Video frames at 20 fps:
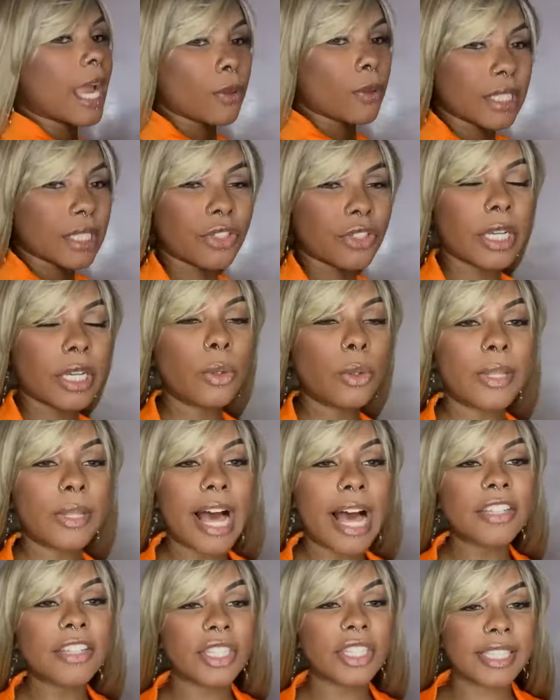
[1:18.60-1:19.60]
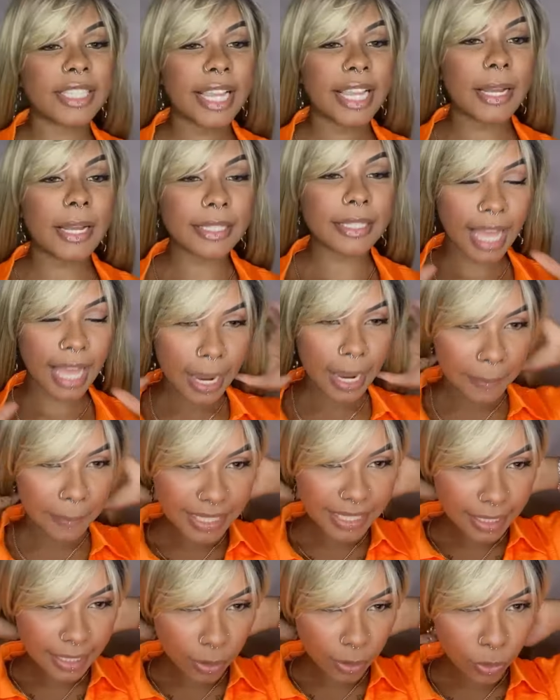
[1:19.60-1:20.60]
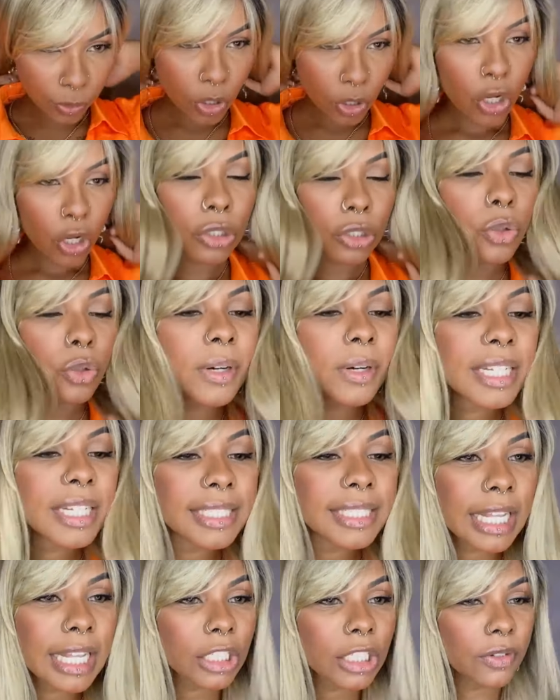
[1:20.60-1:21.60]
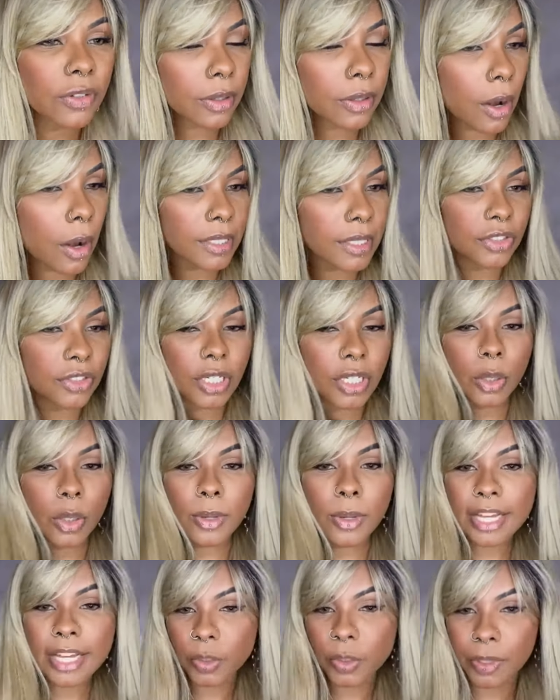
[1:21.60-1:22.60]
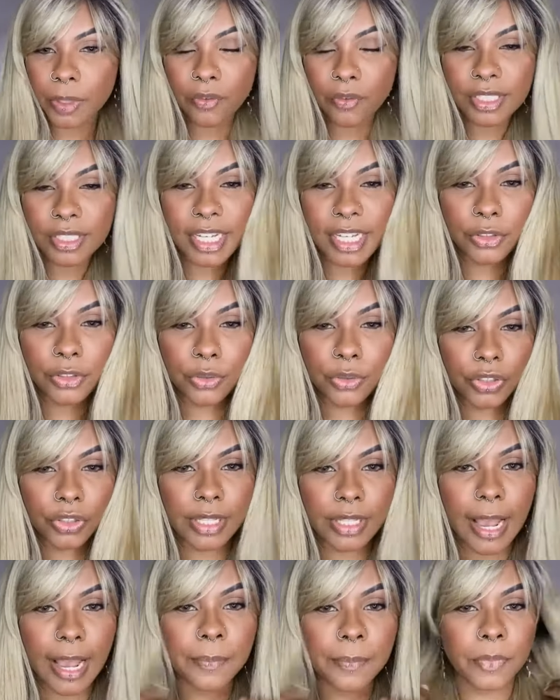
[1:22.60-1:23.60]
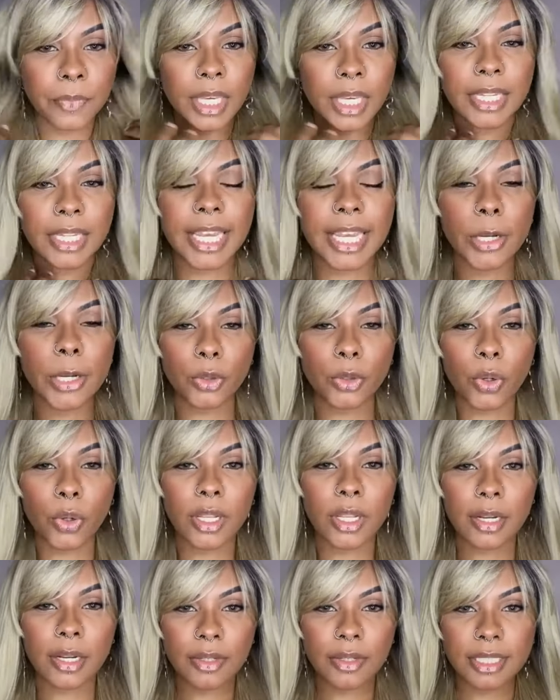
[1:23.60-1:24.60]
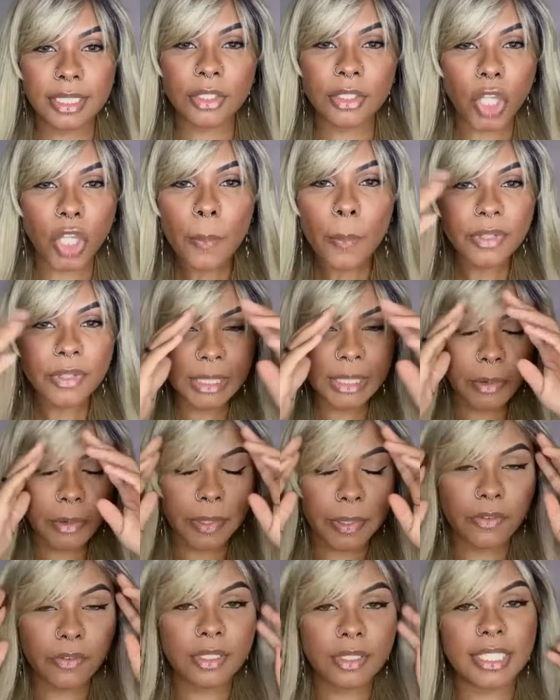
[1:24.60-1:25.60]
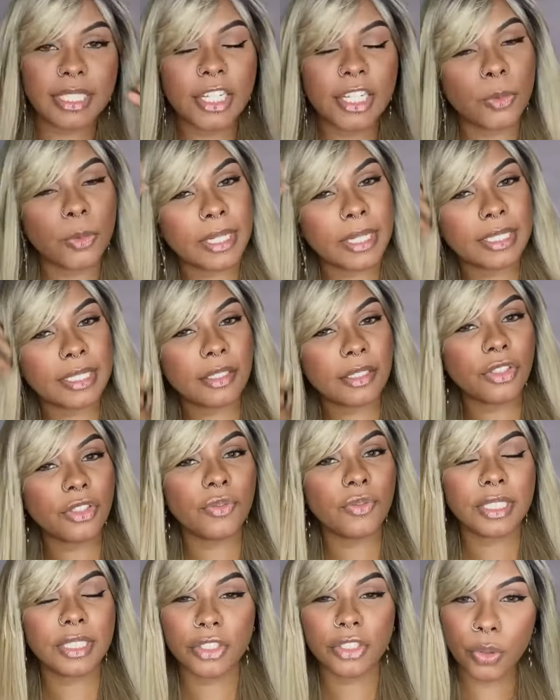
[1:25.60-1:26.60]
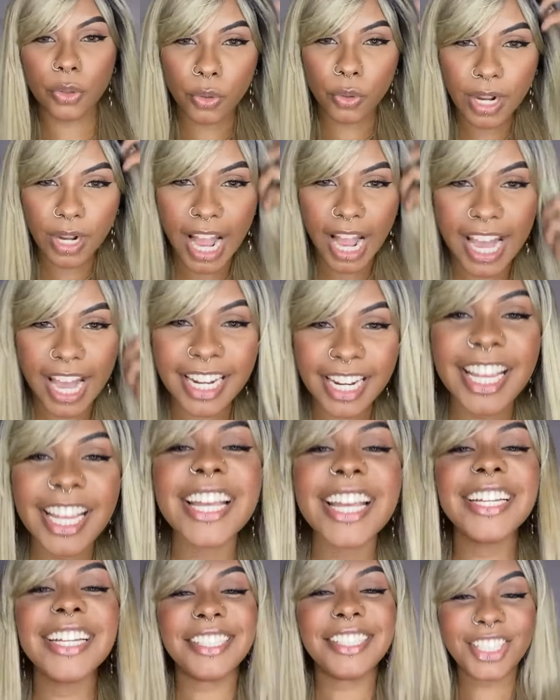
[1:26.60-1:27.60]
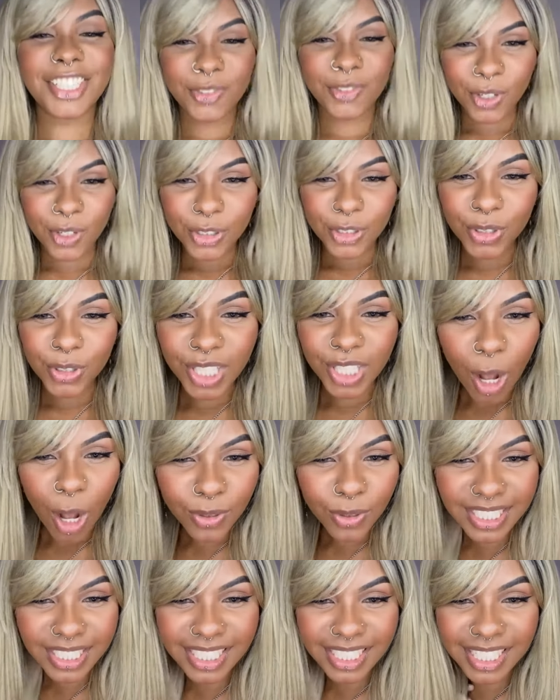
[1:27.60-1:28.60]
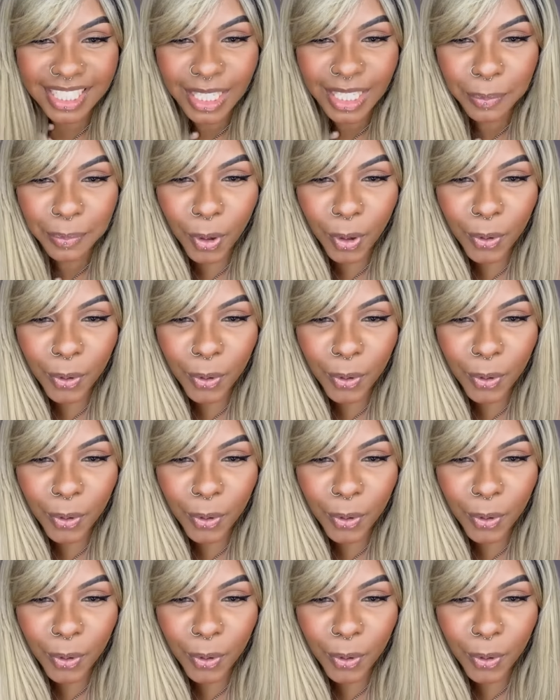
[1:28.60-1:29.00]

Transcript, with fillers: tem alça de regulagem, tá, tá? É padrão. Todas elas vêm com alça de regulagem pra você ajustar. E aí eu tô colocando assim só por cima pra vocês, mas antes de vocês colocarem, vocês vão ajustar a alcinha, tá